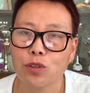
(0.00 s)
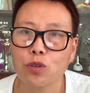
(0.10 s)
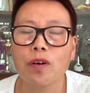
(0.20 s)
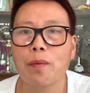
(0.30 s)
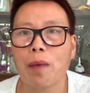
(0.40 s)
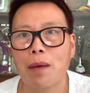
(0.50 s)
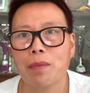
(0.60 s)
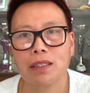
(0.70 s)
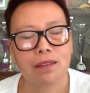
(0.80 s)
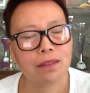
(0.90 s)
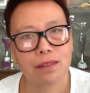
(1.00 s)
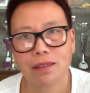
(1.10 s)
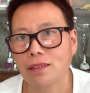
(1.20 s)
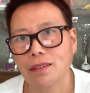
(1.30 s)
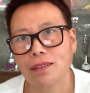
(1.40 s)
作为妈妈，
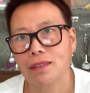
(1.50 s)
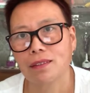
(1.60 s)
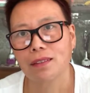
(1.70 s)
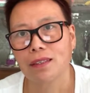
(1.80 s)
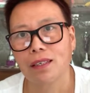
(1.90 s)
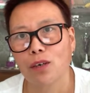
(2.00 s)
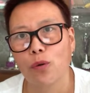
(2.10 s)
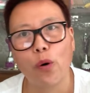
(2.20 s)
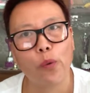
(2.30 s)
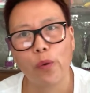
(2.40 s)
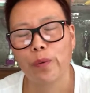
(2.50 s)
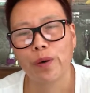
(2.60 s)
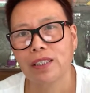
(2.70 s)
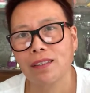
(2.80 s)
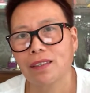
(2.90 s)
我
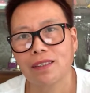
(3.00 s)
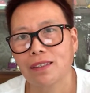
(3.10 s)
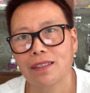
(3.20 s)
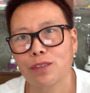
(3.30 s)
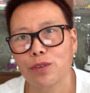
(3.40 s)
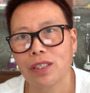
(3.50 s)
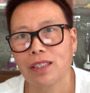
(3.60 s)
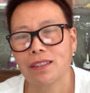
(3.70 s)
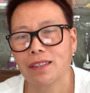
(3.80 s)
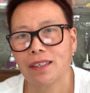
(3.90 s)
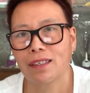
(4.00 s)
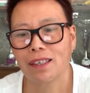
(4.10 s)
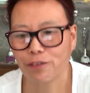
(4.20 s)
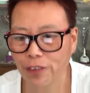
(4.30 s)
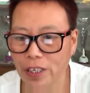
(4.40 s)
我真的是觉得是
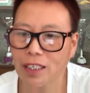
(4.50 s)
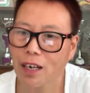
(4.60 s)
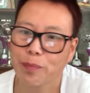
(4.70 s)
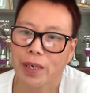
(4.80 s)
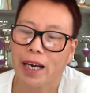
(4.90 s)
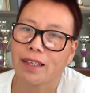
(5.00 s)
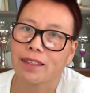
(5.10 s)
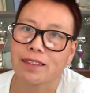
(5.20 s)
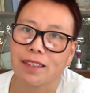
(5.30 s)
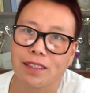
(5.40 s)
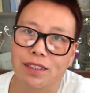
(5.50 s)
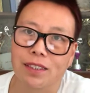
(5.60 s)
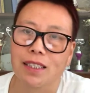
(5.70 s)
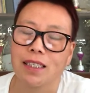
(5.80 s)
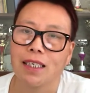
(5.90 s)
非常悲哀的一件事
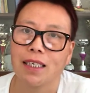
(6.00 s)
情。